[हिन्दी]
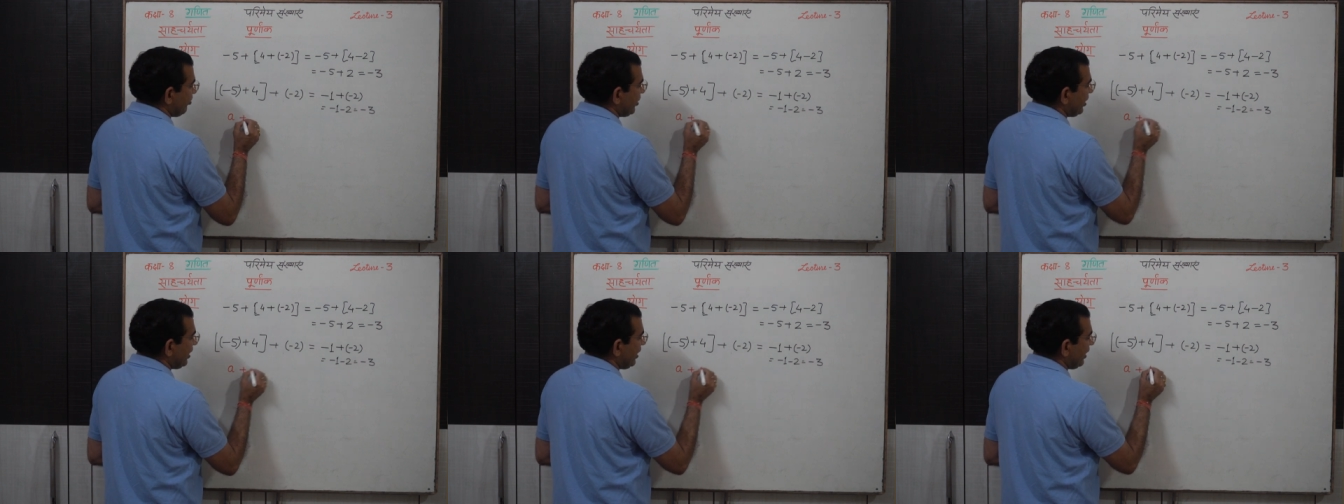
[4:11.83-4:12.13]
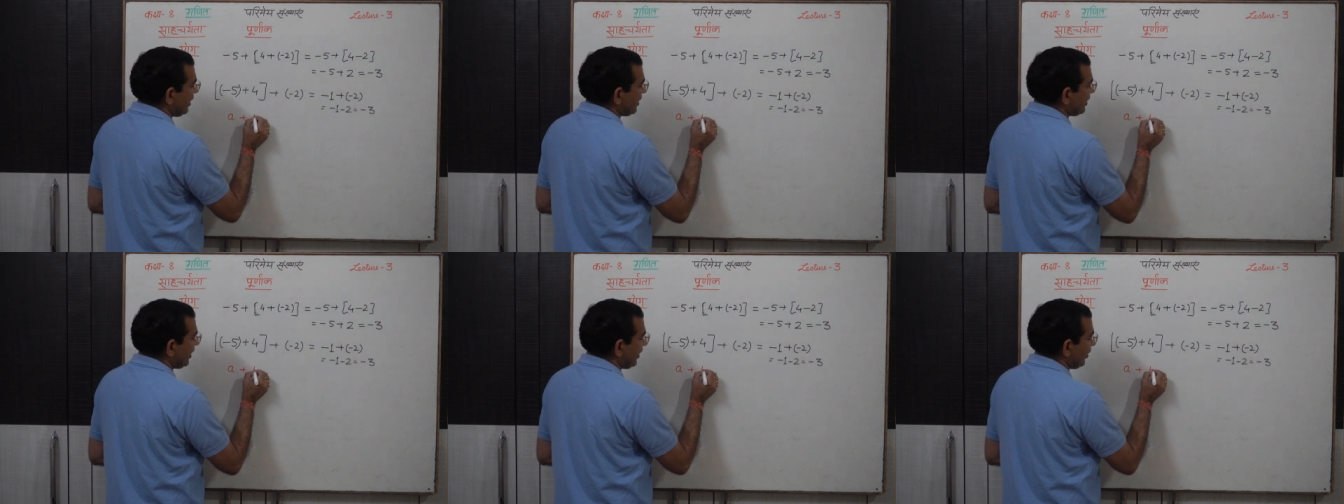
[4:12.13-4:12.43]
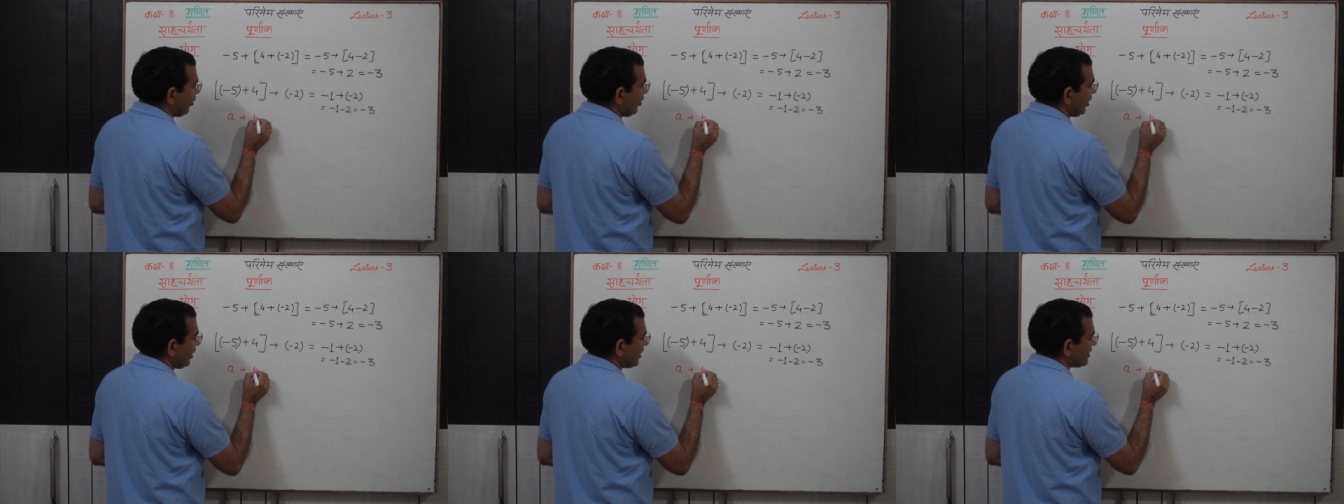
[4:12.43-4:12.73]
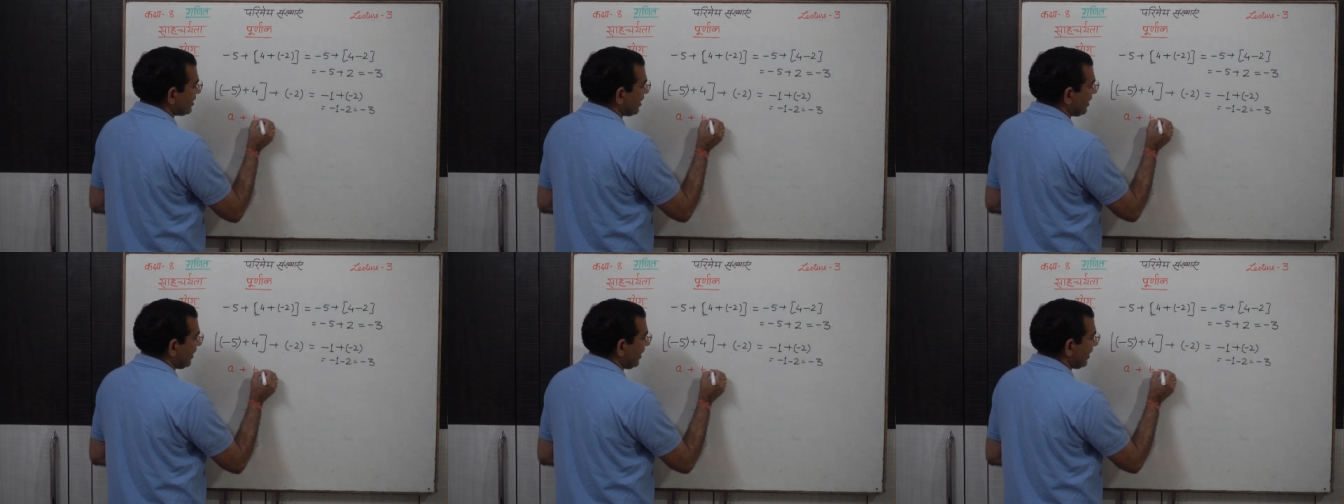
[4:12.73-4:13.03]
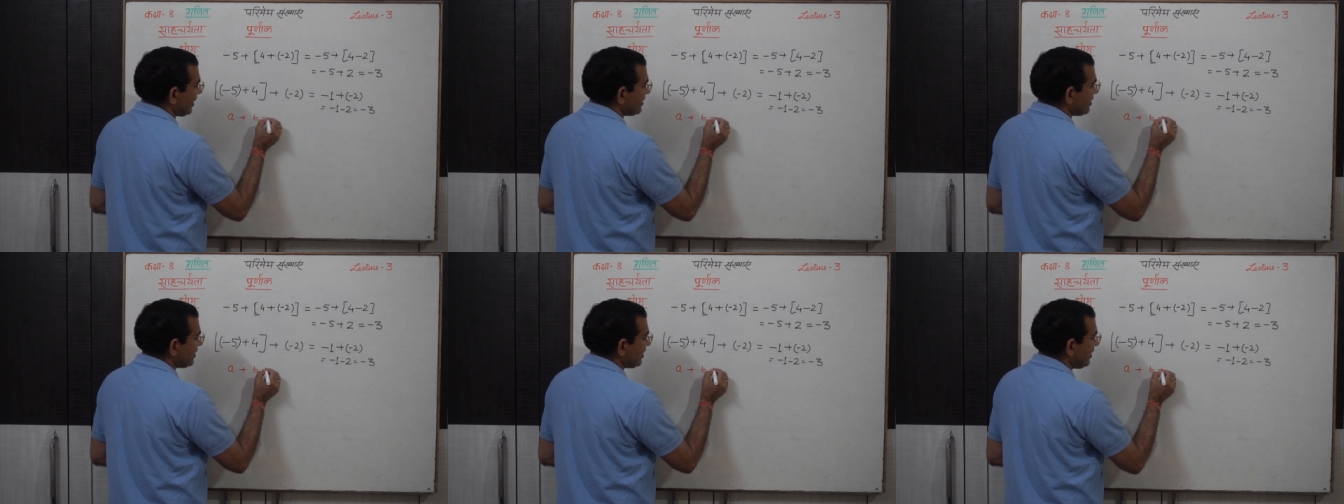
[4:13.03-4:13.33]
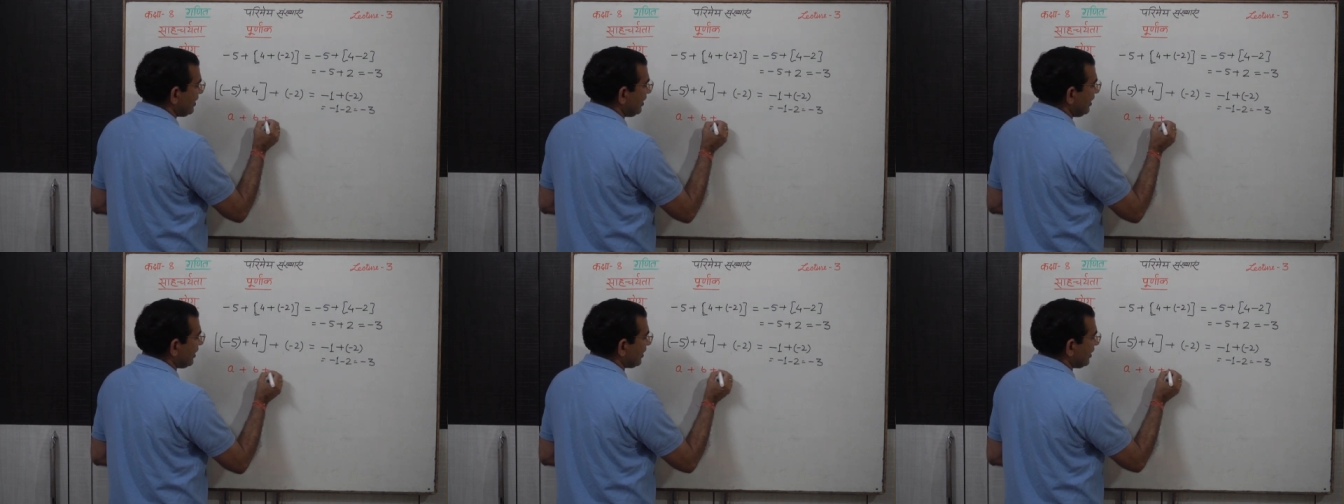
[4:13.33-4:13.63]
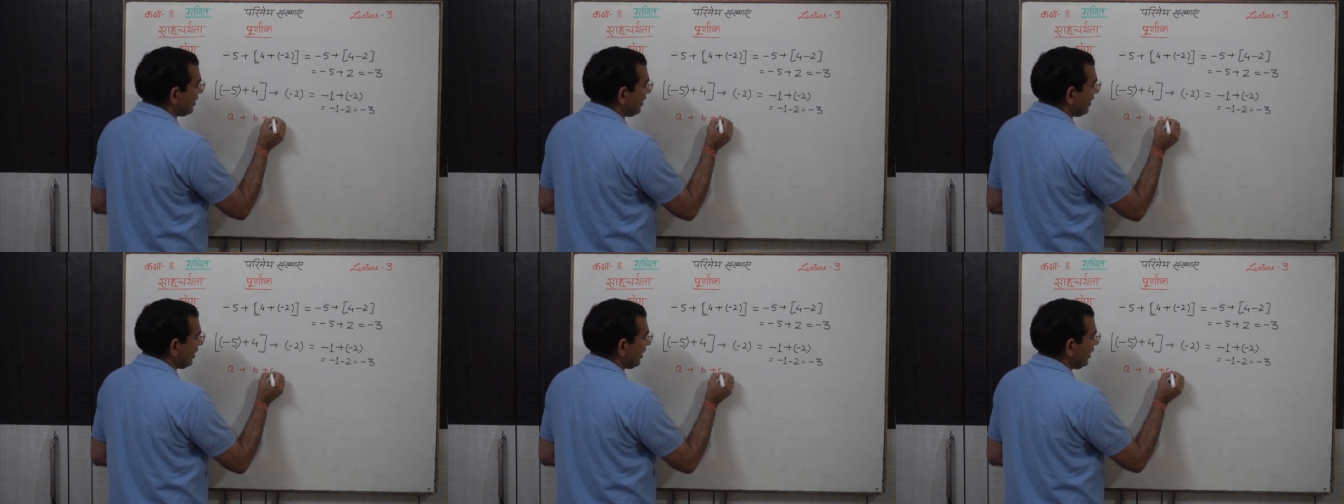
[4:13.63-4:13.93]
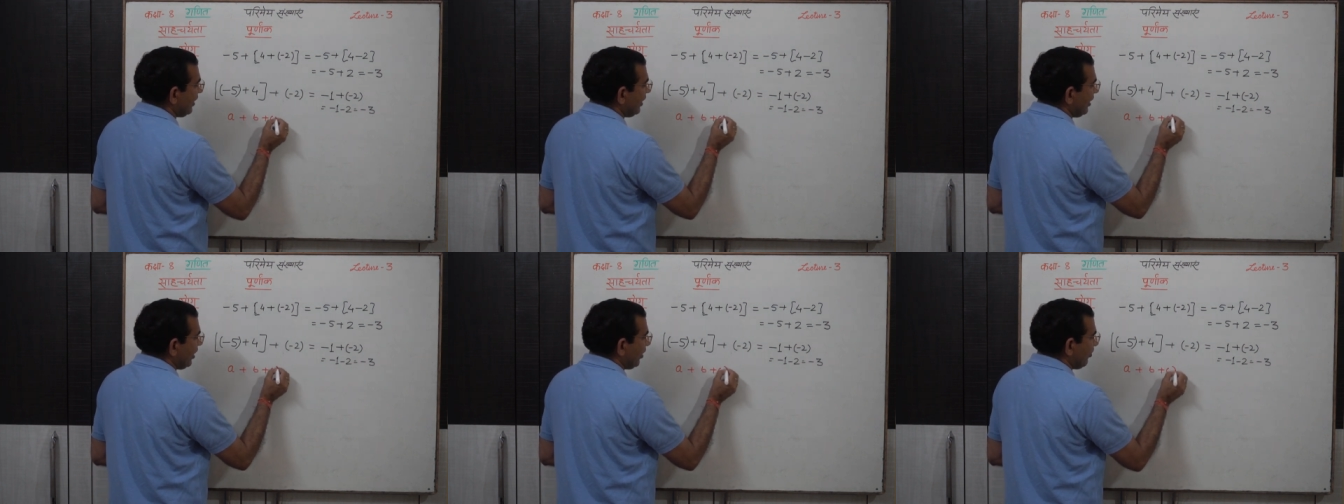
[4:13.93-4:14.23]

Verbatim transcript: बी लेते हैं और एक संख्या सी लेते हैं